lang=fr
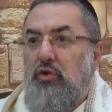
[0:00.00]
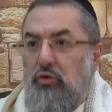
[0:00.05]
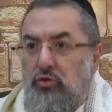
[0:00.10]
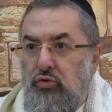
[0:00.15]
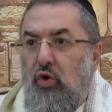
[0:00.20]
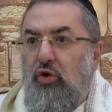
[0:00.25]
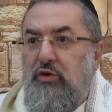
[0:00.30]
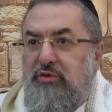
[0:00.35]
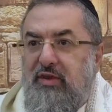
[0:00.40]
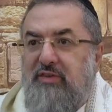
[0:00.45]

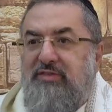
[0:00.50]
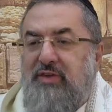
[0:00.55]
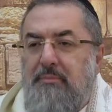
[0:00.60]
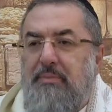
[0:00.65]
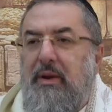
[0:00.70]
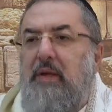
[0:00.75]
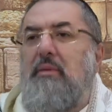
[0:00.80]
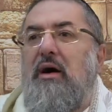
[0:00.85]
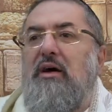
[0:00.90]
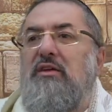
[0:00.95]
Donc ça
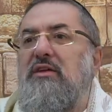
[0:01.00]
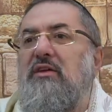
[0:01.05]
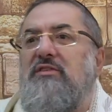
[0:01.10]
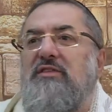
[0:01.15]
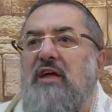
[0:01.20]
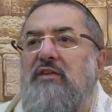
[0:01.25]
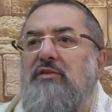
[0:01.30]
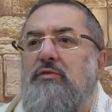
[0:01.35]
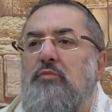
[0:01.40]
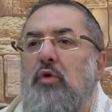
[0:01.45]
s'appelle
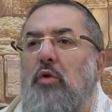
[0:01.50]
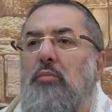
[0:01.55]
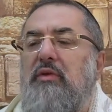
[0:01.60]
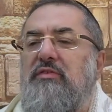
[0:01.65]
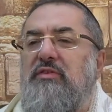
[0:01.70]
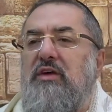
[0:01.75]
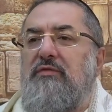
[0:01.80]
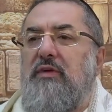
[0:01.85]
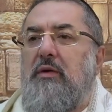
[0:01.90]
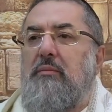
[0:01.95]
Martinisat mais ben,
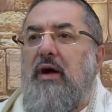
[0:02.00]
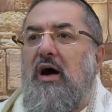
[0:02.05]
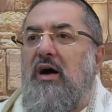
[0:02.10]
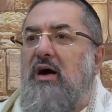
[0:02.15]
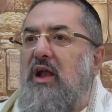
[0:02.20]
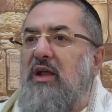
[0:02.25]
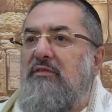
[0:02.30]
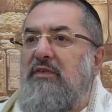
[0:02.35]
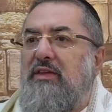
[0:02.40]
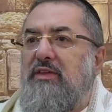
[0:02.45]
ça fait
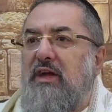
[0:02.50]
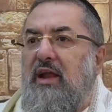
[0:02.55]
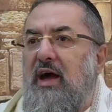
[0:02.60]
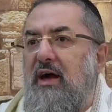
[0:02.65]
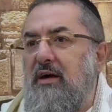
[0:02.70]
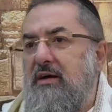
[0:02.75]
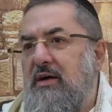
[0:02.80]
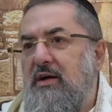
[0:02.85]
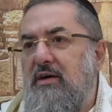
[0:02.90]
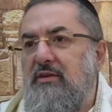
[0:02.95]
bracha
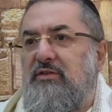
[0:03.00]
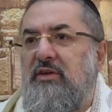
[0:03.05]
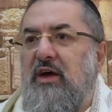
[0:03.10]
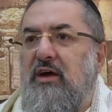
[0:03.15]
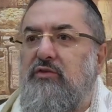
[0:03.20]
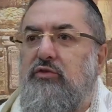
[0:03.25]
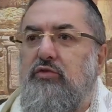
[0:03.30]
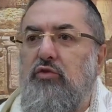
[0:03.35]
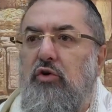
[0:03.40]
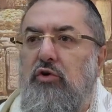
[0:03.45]
batala, c'est
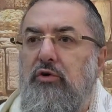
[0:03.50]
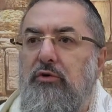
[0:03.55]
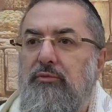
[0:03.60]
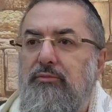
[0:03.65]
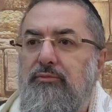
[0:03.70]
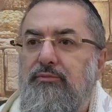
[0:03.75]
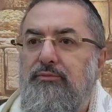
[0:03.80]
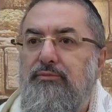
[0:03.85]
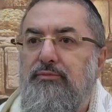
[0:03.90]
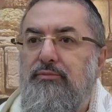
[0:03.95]
assourd.
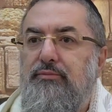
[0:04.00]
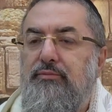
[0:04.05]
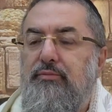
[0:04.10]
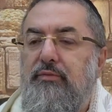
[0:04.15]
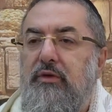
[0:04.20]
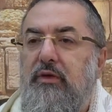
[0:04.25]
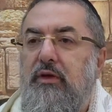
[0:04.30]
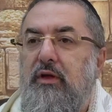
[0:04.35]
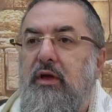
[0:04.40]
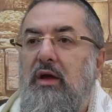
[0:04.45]

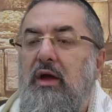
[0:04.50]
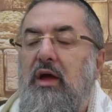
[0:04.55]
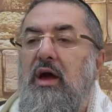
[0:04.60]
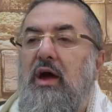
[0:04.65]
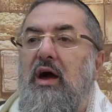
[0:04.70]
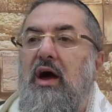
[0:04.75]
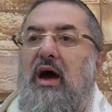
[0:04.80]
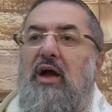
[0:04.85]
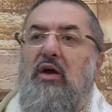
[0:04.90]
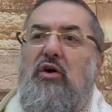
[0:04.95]

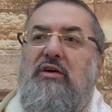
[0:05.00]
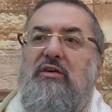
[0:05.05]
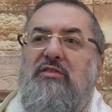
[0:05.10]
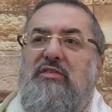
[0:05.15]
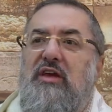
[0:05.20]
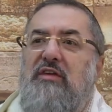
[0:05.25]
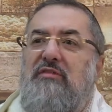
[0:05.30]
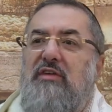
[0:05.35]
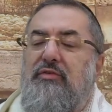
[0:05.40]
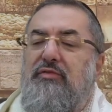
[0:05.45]
Alors qu'est-ce
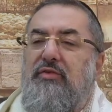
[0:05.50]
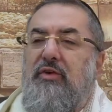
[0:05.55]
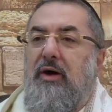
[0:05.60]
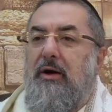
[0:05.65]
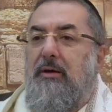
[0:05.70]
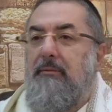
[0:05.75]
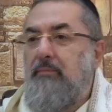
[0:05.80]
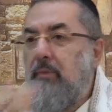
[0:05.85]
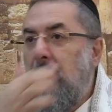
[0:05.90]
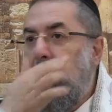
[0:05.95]
qu'il va faire
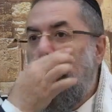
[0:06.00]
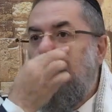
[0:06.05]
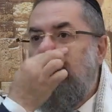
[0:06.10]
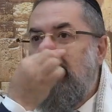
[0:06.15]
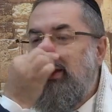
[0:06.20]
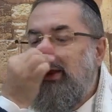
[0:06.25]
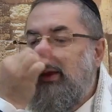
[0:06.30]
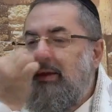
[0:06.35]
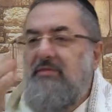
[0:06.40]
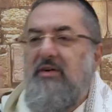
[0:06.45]

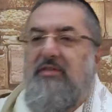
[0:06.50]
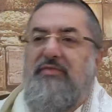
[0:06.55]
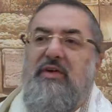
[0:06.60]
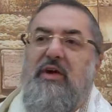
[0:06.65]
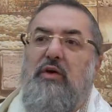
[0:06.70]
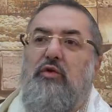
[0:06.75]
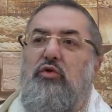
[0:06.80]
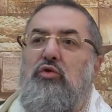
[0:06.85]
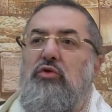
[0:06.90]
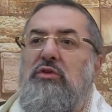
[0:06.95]
Il va
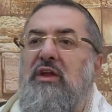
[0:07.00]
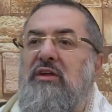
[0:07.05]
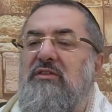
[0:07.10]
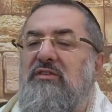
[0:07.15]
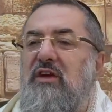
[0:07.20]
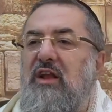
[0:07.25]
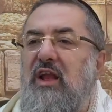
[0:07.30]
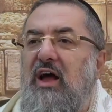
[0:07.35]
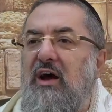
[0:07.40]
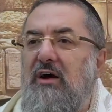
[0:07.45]
faire une
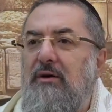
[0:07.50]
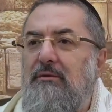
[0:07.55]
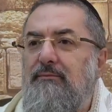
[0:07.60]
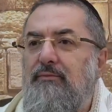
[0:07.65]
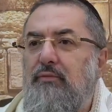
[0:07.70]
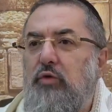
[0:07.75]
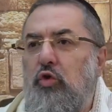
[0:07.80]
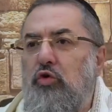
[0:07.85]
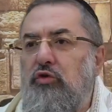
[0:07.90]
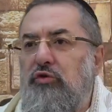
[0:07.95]
Netila,
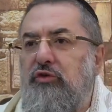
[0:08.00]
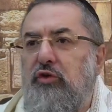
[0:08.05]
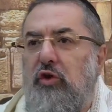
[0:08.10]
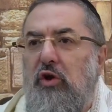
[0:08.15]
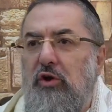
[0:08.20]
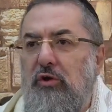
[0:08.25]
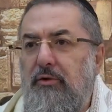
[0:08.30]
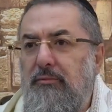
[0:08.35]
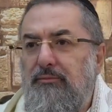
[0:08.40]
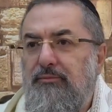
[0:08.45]
une
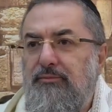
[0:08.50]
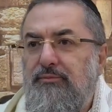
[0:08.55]
seule,